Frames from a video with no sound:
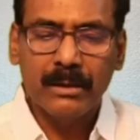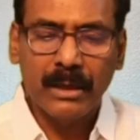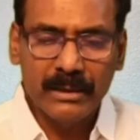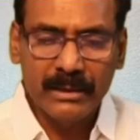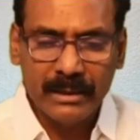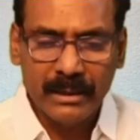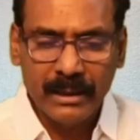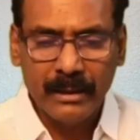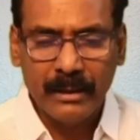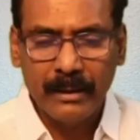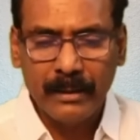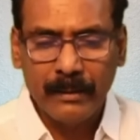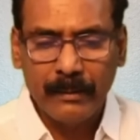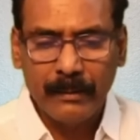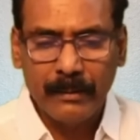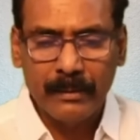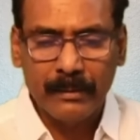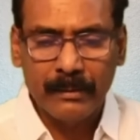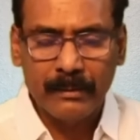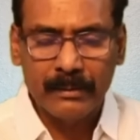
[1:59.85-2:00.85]
అయితే
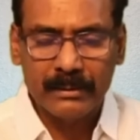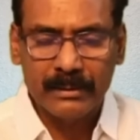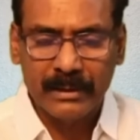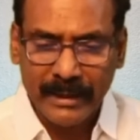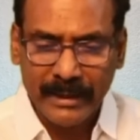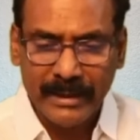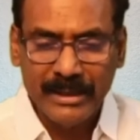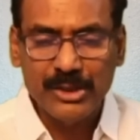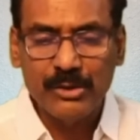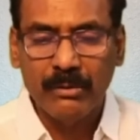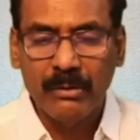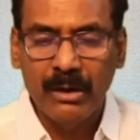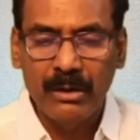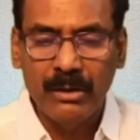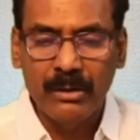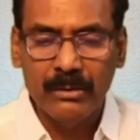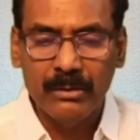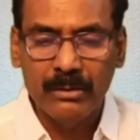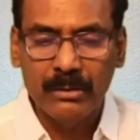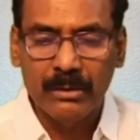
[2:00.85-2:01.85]
తగ్గించి
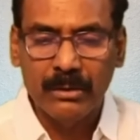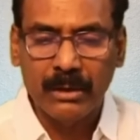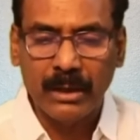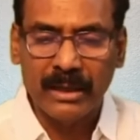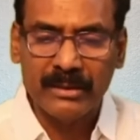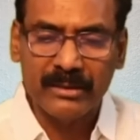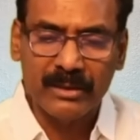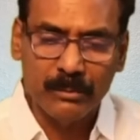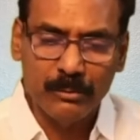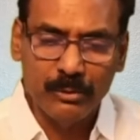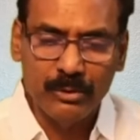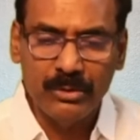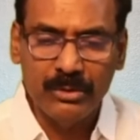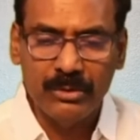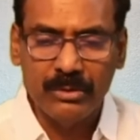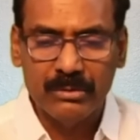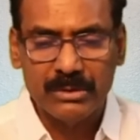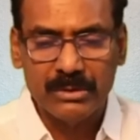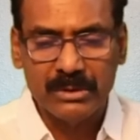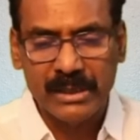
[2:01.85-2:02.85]
వాళ్ళు
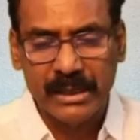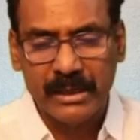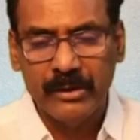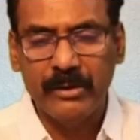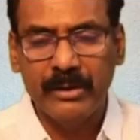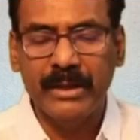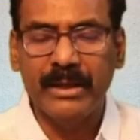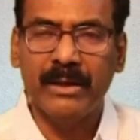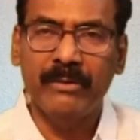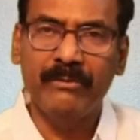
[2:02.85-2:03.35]
అంతకుముందు సెక్యూరిటీ